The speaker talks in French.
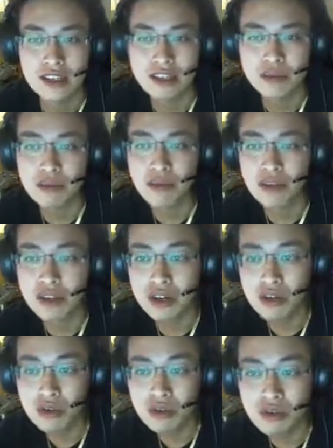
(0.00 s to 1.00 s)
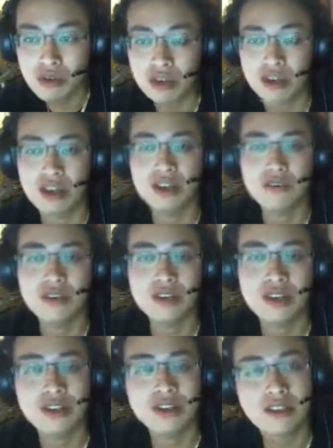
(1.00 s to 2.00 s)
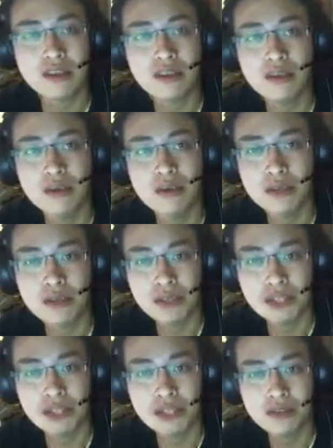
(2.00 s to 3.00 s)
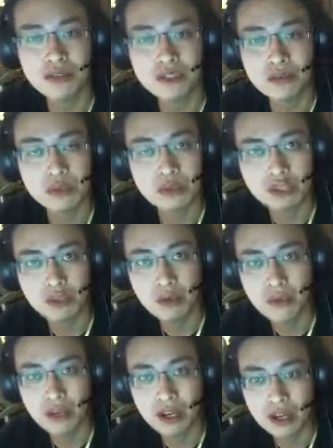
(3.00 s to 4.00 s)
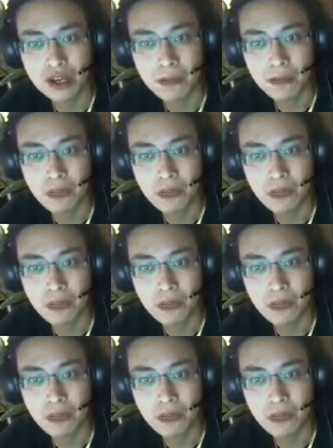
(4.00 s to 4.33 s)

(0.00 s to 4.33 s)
eh Bien pour faire court, Eve Online est un MMORPG de type Space Opera,